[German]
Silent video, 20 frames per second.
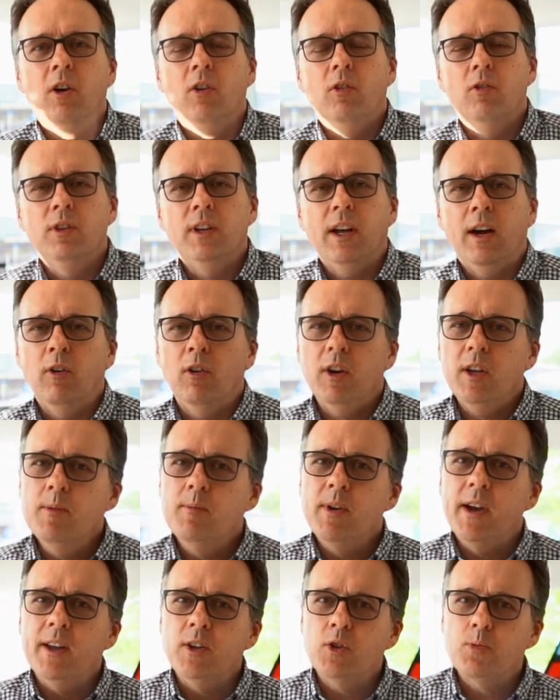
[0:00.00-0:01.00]
und auch
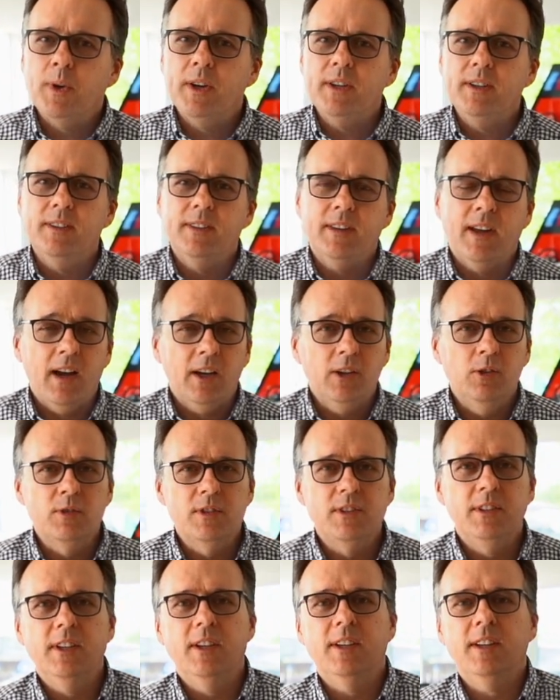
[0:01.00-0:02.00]
immer entsprechend
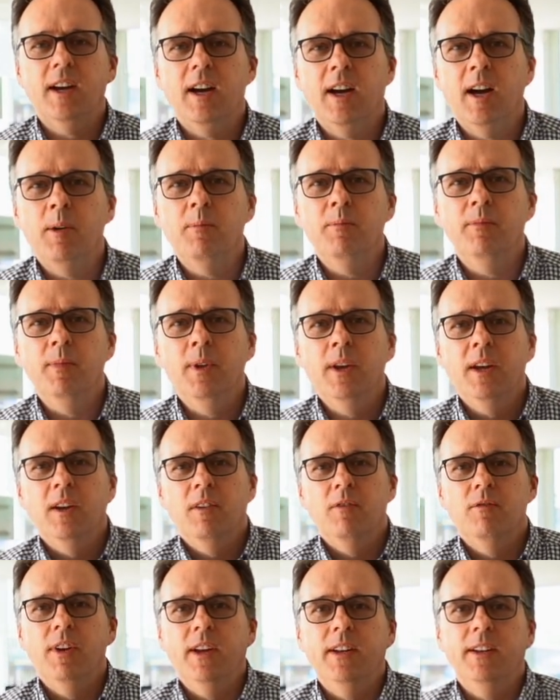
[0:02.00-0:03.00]
nachjustiert haben,
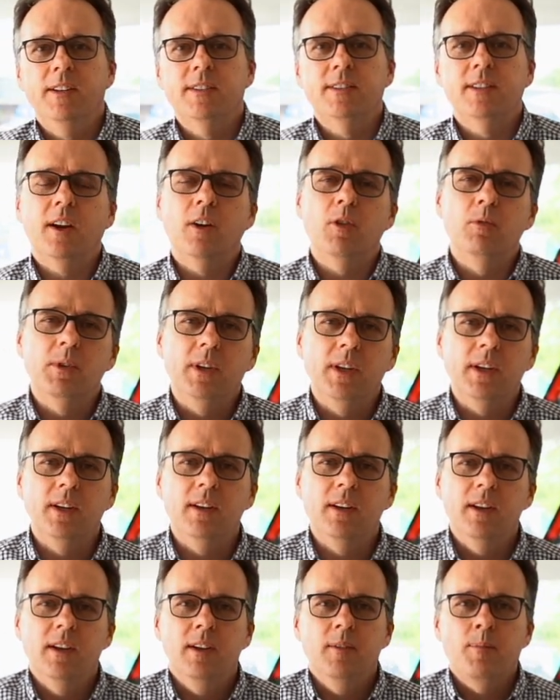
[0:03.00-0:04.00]
wenn es darum ging,